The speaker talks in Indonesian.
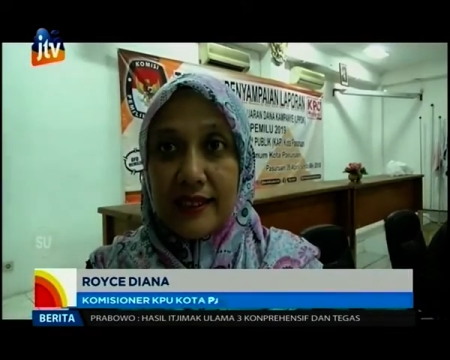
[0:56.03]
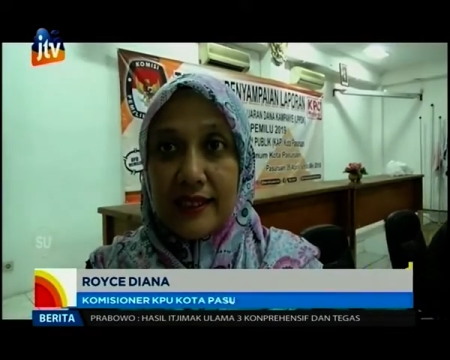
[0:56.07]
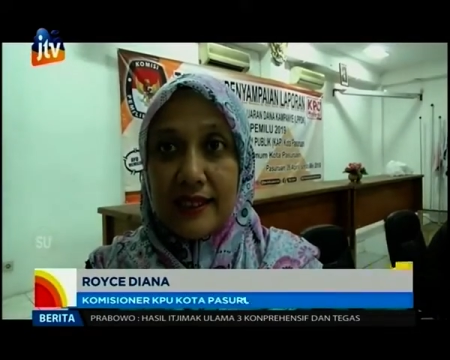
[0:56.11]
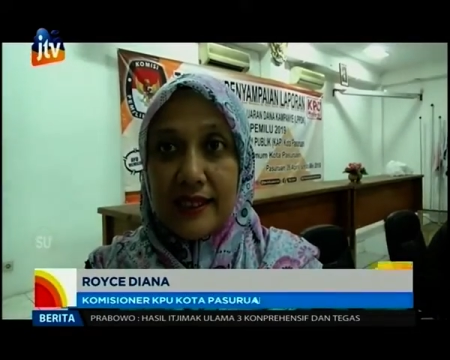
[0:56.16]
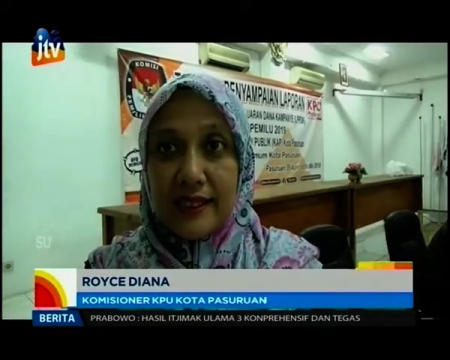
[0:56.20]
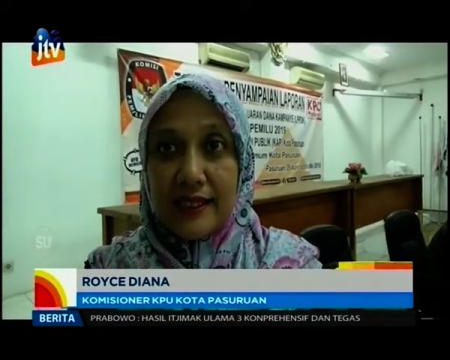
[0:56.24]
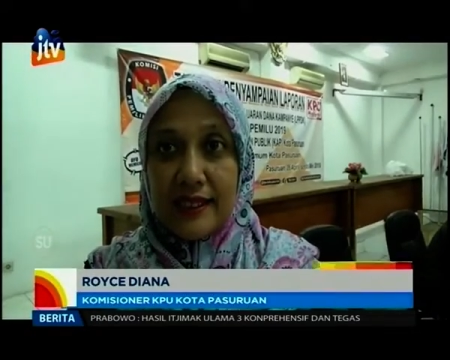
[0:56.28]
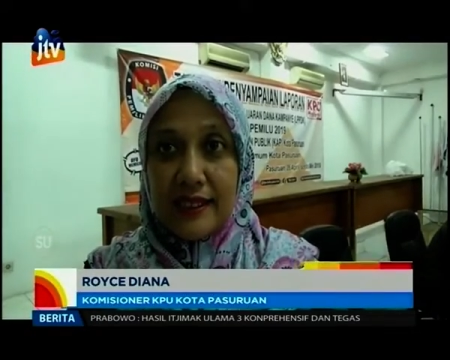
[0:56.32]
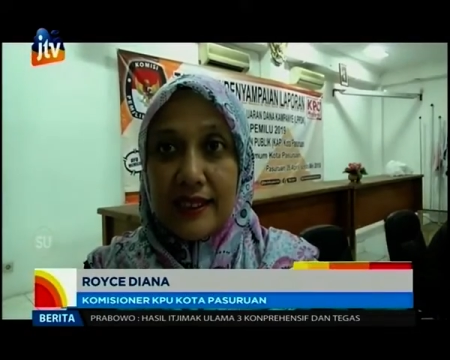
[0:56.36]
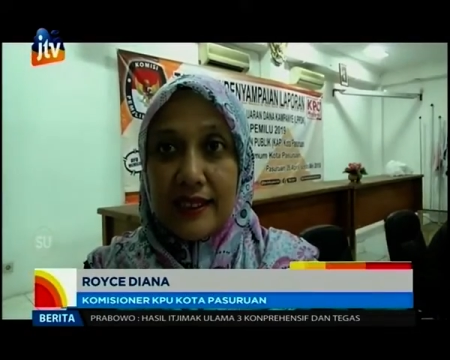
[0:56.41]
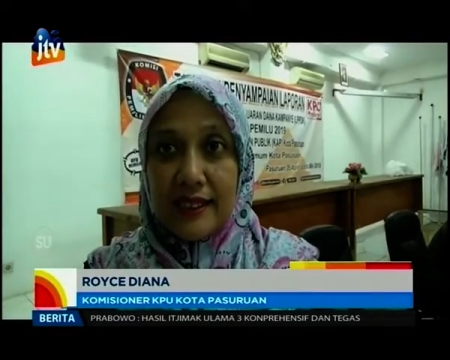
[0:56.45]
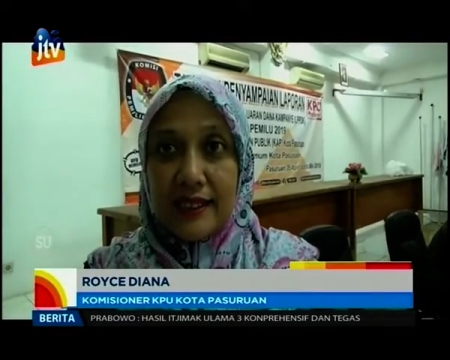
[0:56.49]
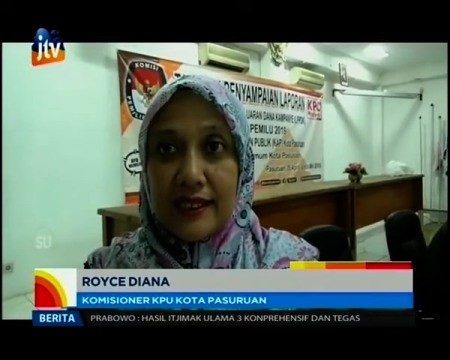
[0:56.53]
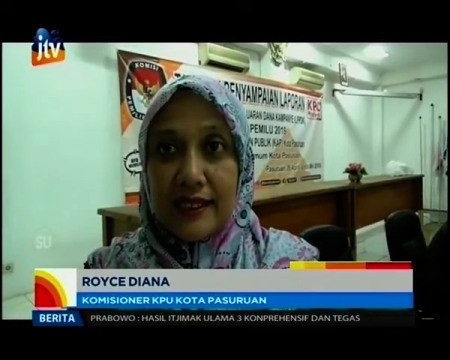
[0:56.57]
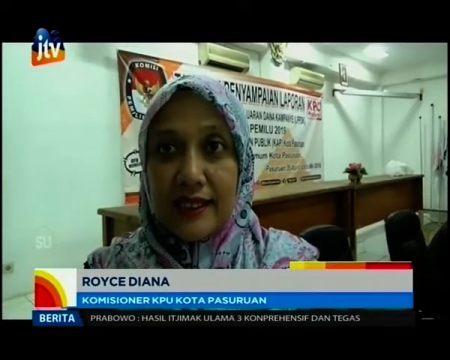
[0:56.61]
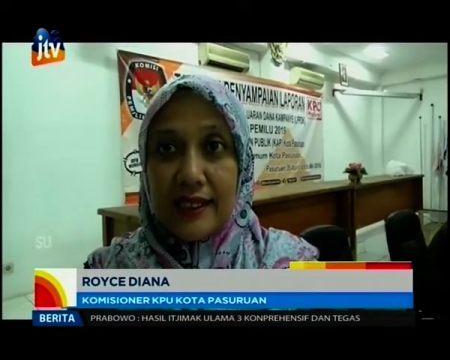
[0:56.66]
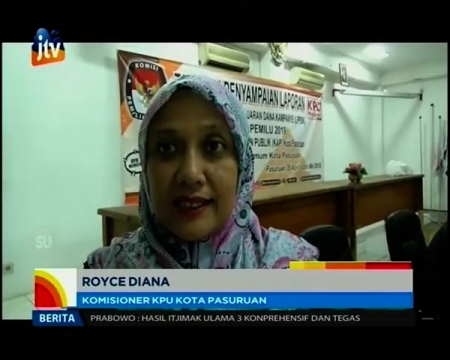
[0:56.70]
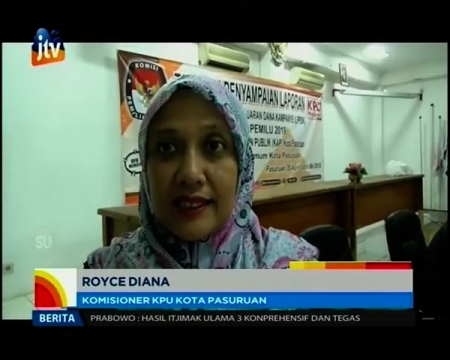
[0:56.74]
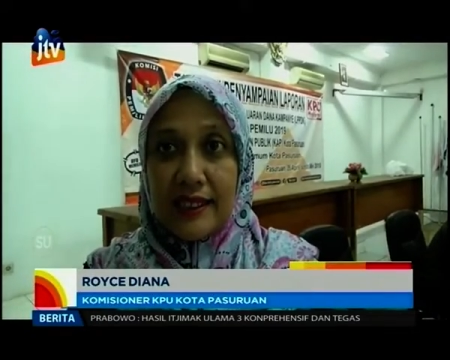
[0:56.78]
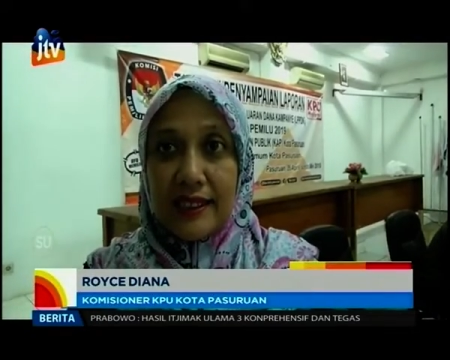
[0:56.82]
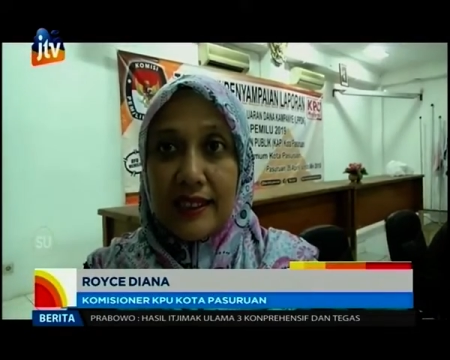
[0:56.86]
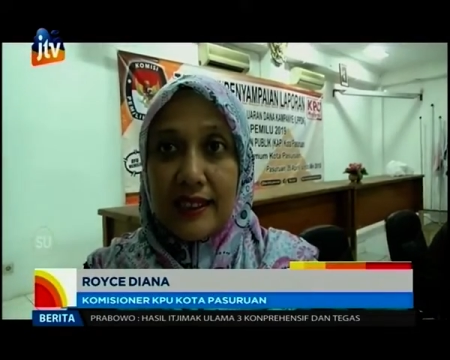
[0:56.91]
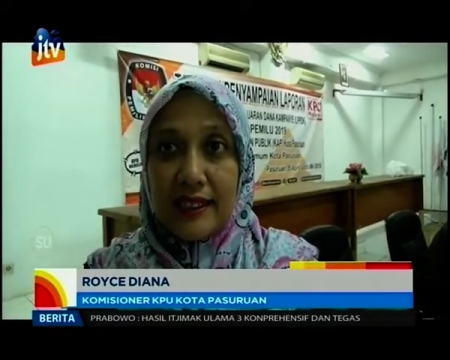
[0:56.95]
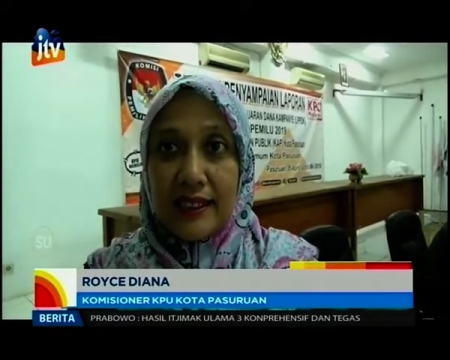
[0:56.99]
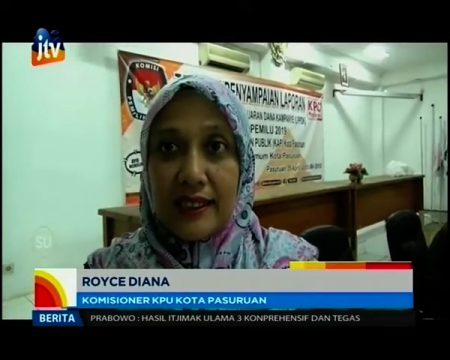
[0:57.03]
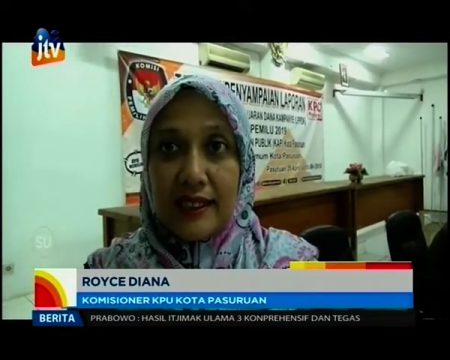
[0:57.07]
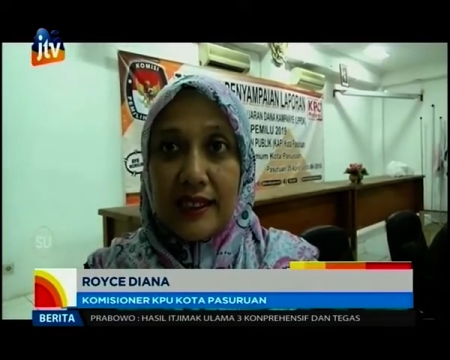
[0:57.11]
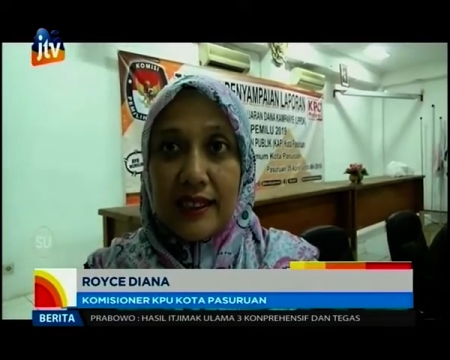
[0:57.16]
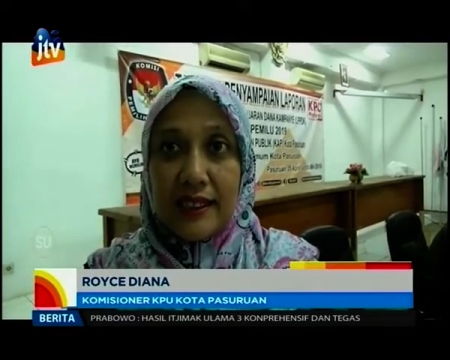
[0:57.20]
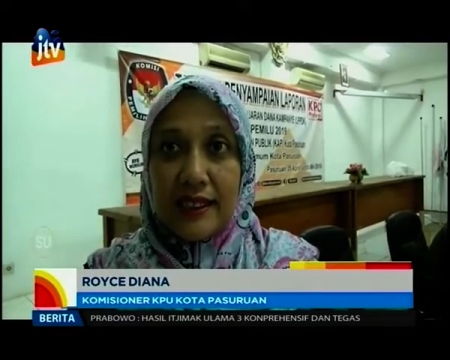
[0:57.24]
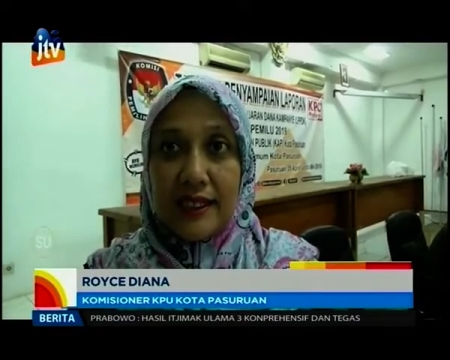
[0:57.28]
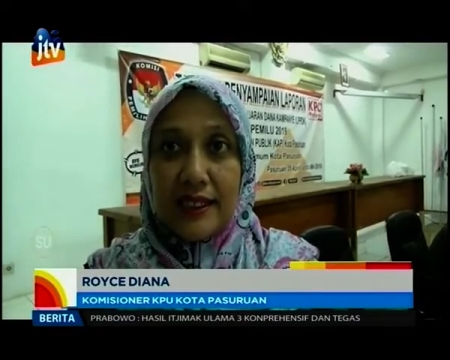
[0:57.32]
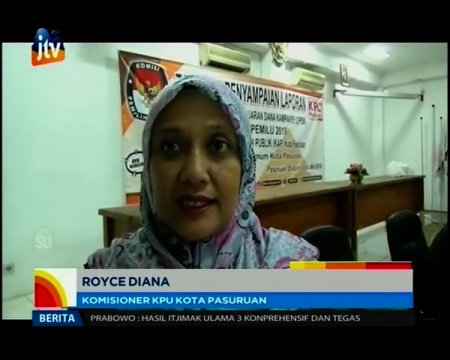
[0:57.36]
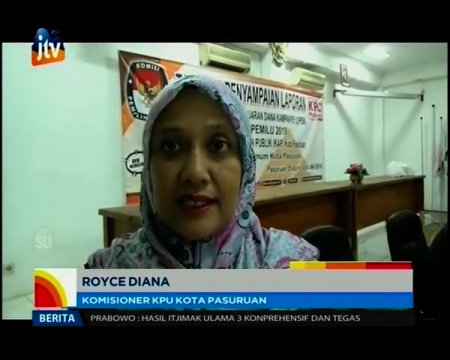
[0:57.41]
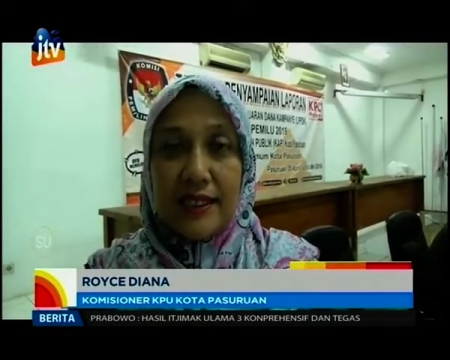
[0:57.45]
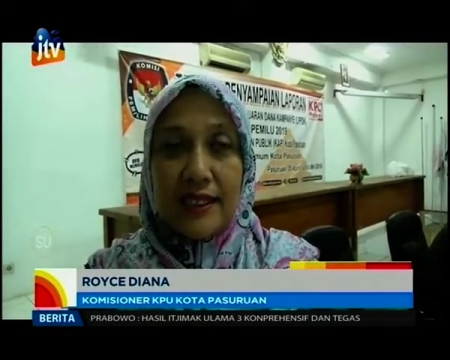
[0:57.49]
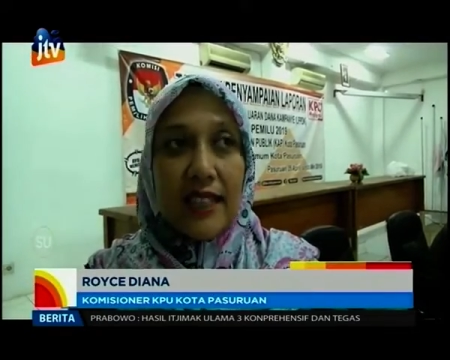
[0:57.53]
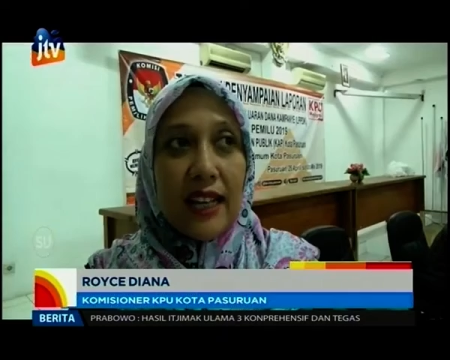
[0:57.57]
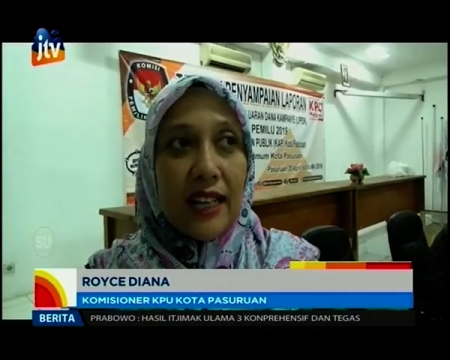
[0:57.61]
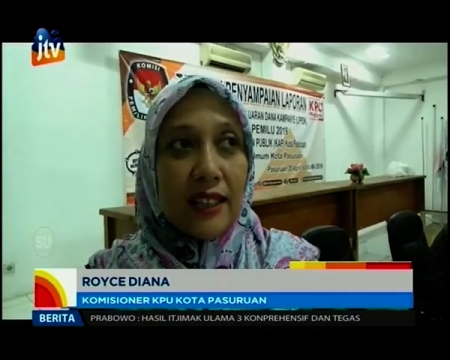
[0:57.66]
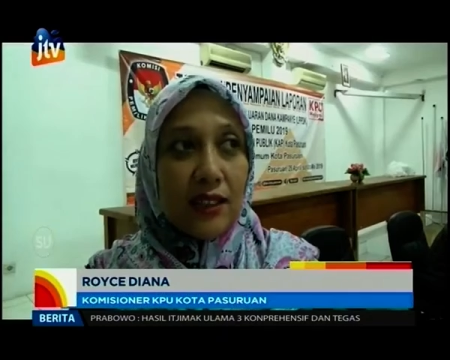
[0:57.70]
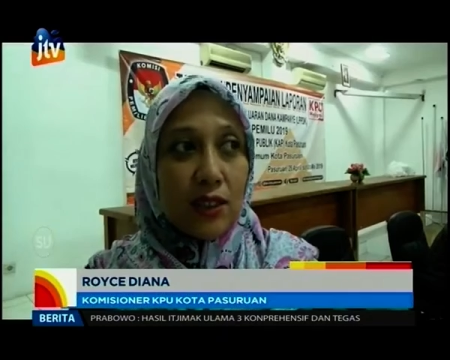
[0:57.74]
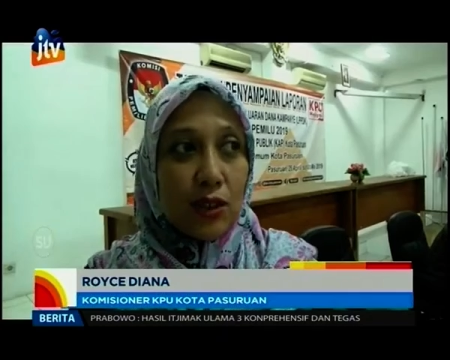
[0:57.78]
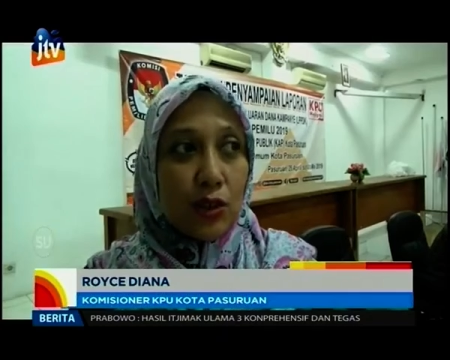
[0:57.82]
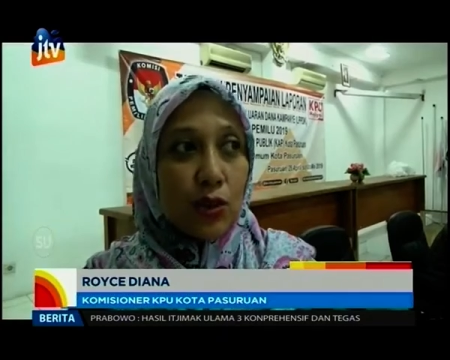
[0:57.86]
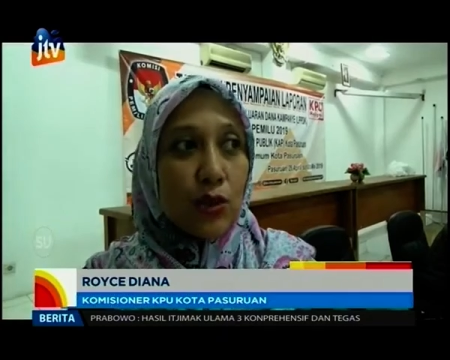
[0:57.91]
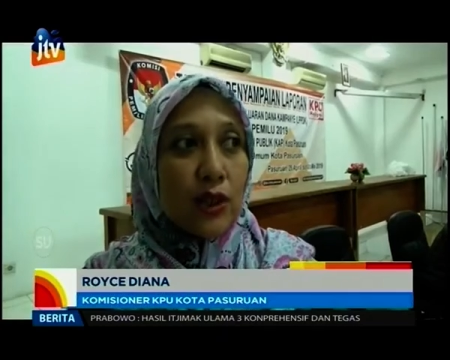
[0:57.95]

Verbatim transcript: Artinya satu yang tidak menyerahkan.